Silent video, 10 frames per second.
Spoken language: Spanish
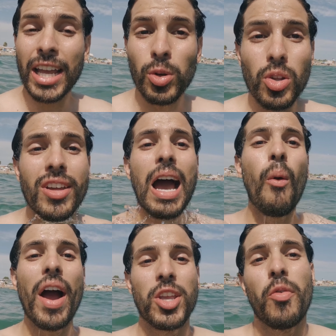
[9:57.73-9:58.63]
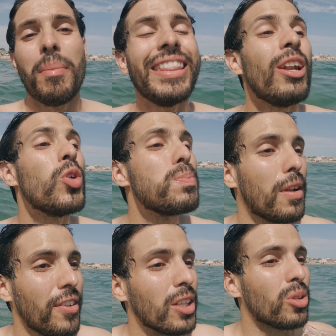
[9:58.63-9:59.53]
hay ruido del agua y obviamente no es
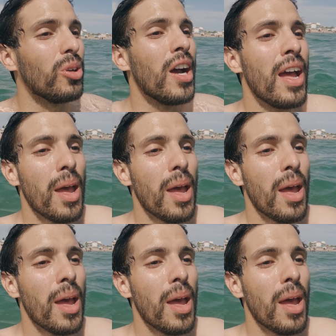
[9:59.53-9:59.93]
perfecto,